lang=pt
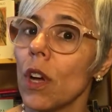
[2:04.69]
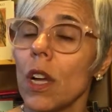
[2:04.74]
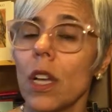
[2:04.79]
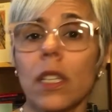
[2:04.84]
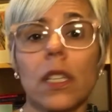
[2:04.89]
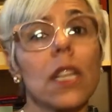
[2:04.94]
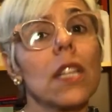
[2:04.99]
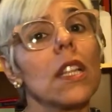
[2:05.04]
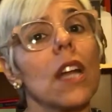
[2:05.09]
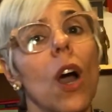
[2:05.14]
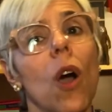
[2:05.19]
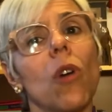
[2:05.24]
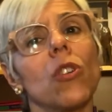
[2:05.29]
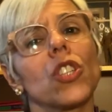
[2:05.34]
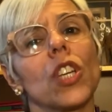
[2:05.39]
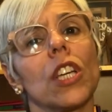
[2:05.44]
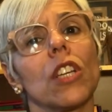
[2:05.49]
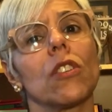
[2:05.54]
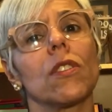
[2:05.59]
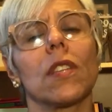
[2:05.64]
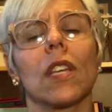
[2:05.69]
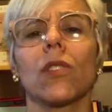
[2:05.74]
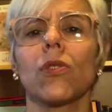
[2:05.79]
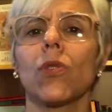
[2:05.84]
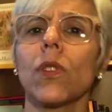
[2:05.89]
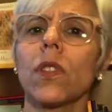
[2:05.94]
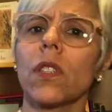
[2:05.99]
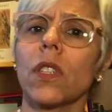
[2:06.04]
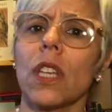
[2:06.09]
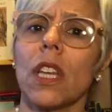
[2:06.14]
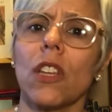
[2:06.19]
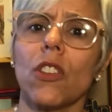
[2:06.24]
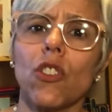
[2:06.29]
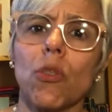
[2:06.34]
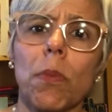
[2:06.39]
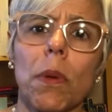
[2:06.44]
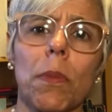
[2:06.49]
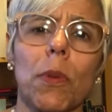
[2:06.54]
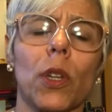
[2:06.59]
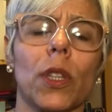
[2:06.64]
Se não, gente, se é associem de
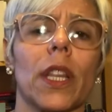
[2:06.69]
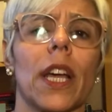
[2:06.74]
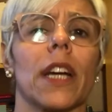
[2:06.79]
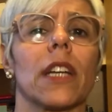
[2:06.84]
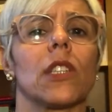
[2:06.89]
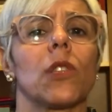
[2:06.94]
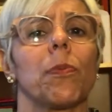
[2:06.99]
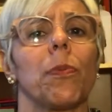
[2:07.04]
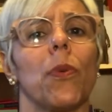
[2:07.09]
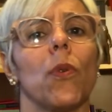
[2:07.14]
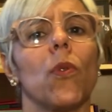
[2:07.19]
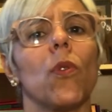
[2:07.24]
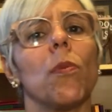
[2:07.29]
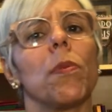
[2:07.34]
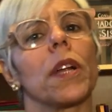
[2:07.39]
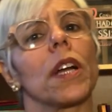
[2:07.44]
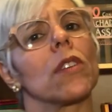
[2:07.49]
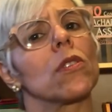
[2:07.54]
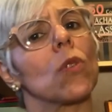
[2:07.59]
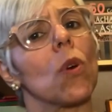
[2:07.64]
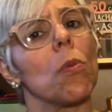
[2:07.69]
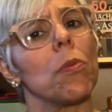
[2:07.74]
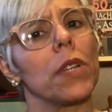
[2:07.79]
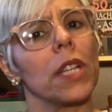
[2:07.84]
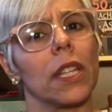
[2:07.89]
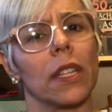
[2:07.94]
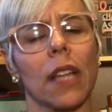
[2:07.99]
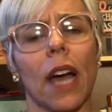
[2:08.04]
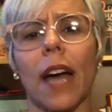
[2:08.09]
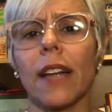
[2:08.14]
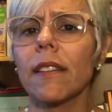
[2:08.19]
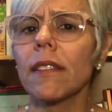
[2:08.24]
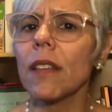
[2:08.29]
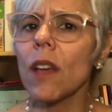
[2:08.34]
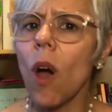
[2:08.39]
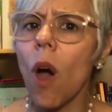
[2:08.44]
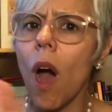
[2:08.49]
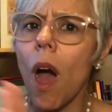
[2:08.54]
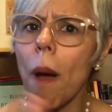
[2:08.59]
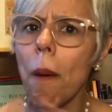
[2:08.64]
bibliotecas públicas, comunitárias e
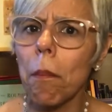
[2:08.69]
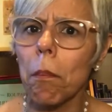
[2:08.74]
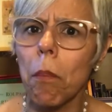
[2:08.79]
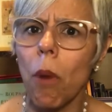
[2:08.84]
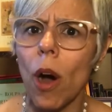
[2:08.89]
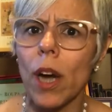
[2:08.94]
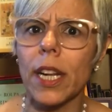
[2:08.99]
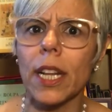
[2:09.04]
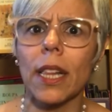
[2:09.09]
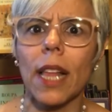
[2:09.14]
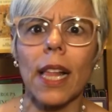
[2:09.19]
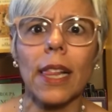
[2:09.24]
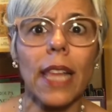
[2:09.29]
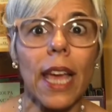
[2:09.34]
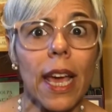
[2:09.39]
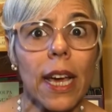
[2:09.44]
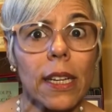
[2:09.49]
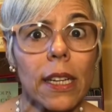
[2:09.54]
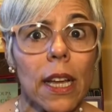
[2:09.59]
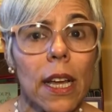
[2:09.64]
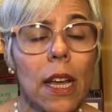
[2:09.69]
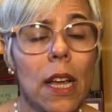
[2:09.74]
ó, bora lá ler.